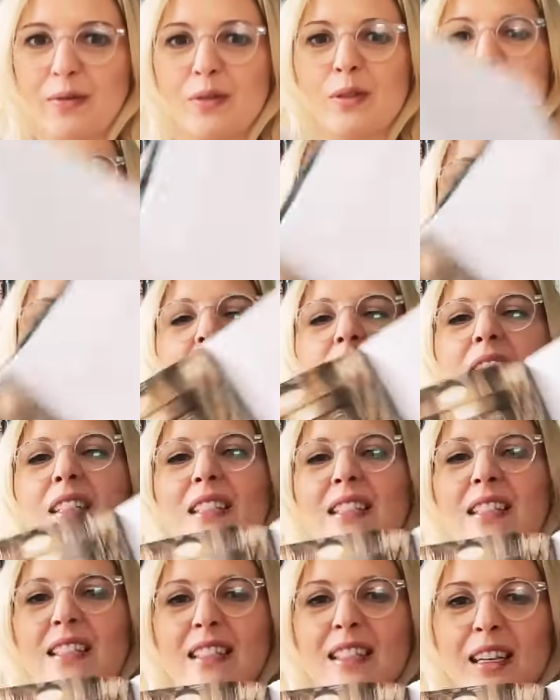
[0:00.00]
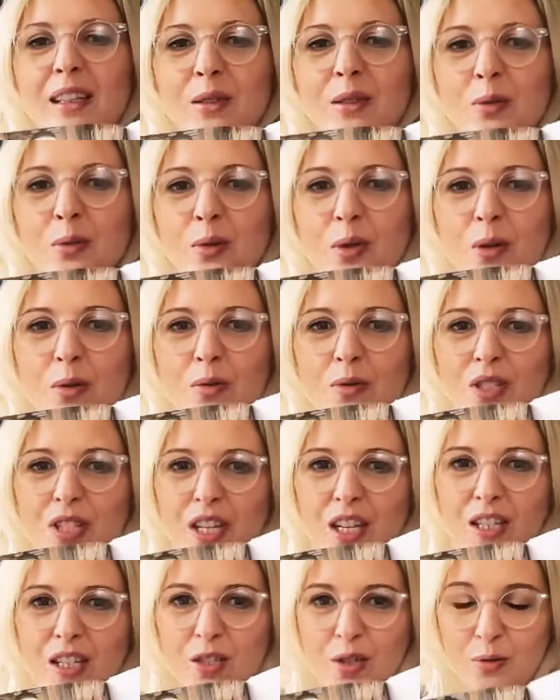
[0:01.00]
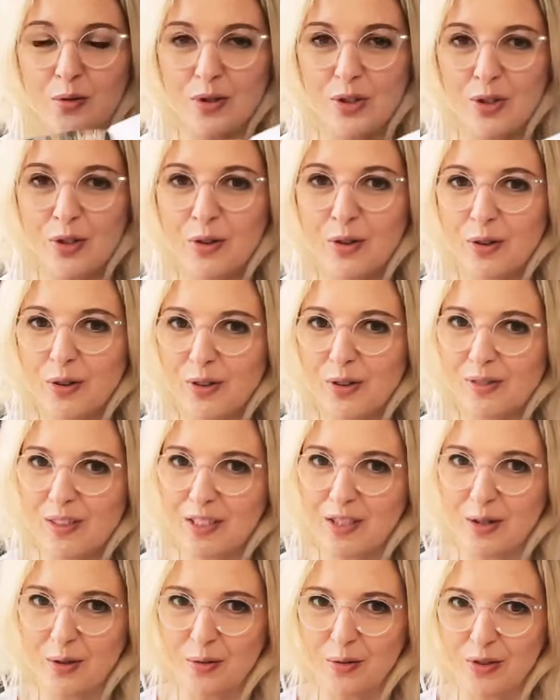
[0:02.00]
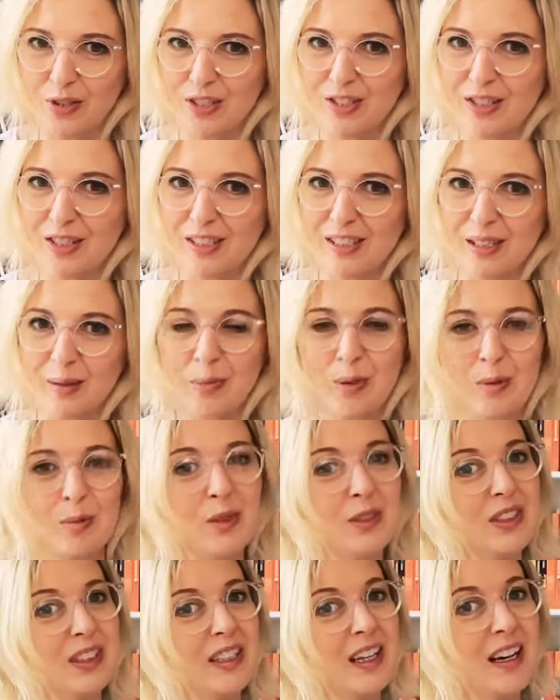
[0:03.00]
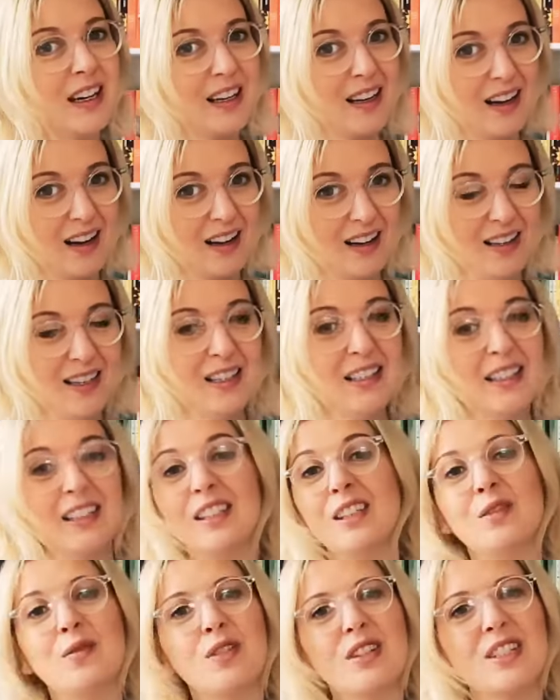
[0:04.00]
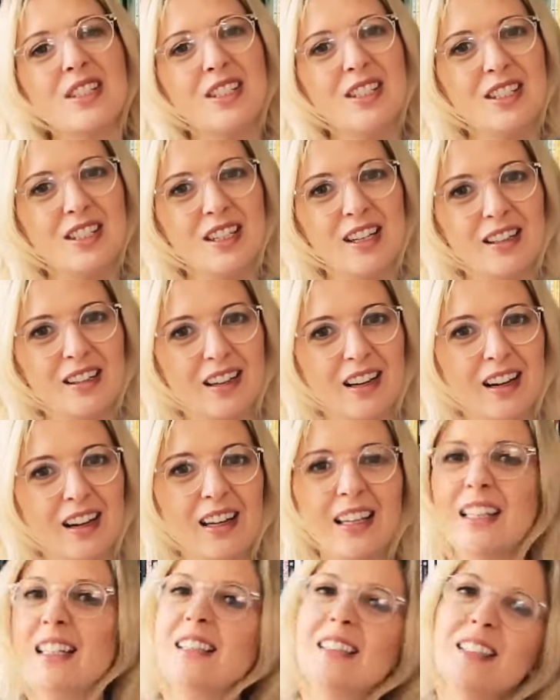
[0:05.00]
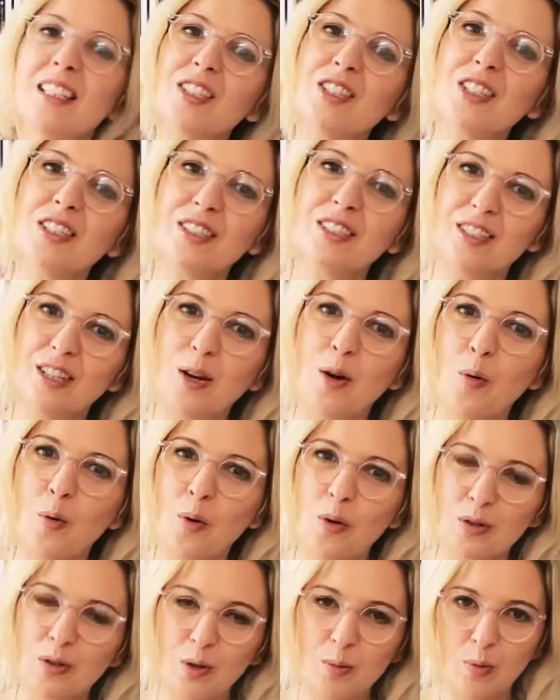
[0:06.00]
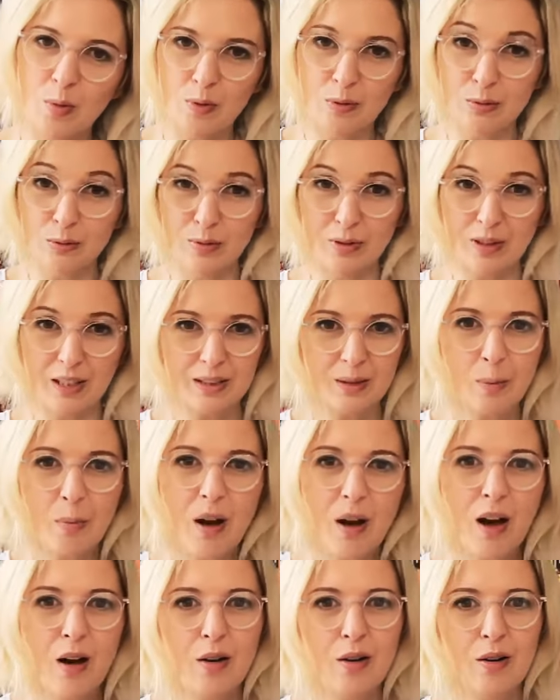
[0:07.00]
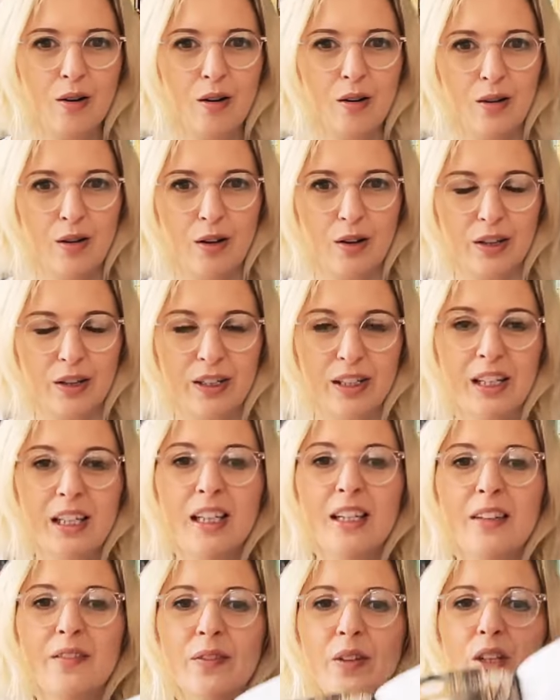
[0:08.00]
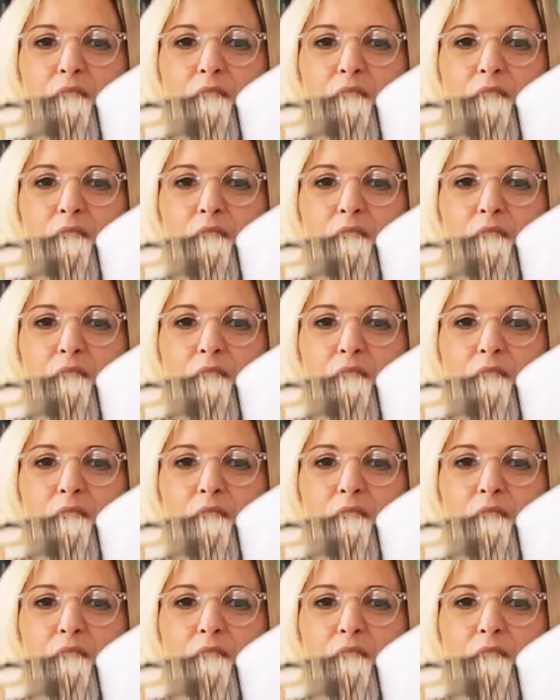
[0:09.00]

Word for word: w której znajdują się książki, kolorowe książki, czyli ta bibliotekarka, ich właścicielka, też jest taką osobą, która dba o kolory. No